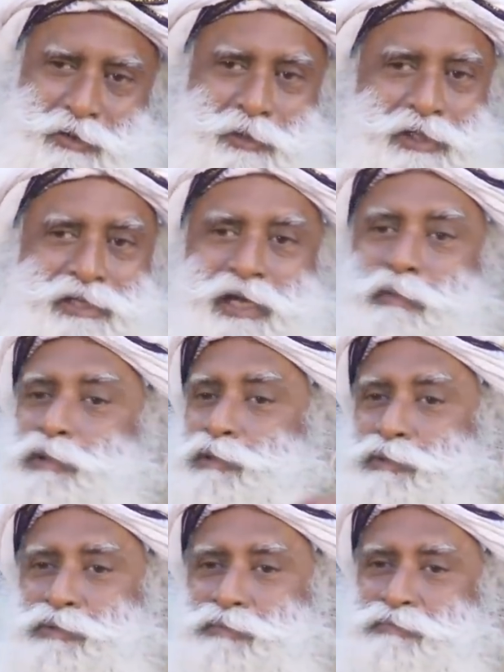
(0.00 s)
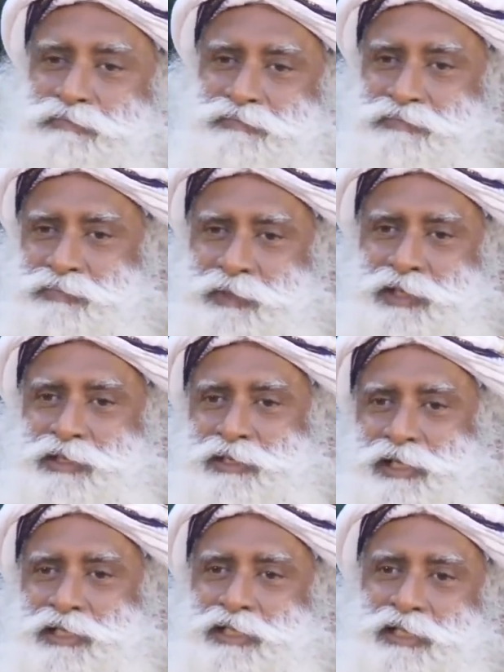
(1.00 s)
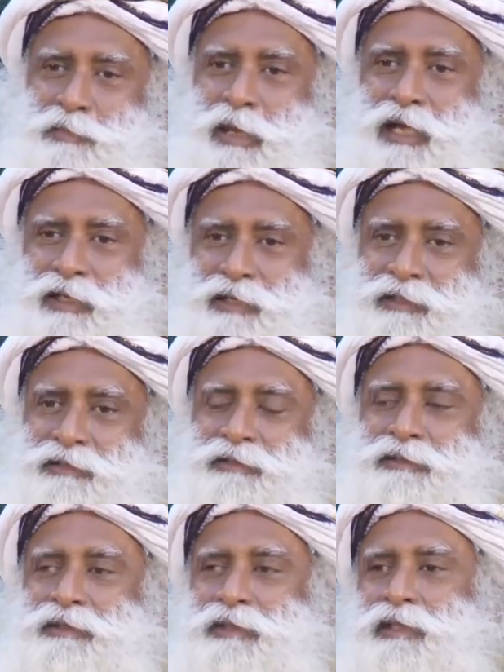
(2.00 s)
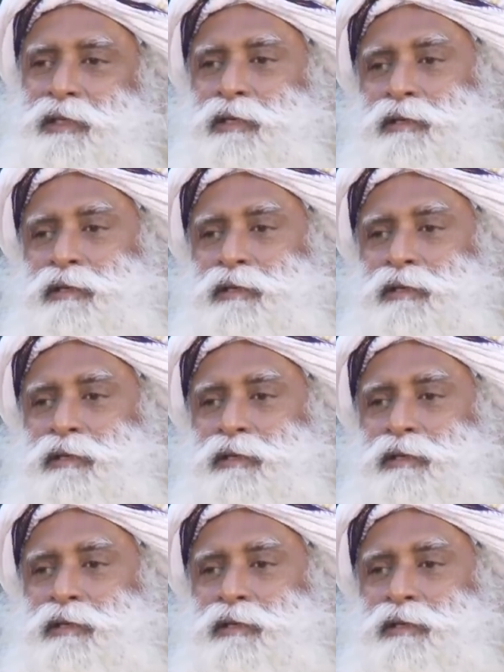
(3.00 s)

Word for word: personne ne le sait, personne n'est capable de retracer sa route.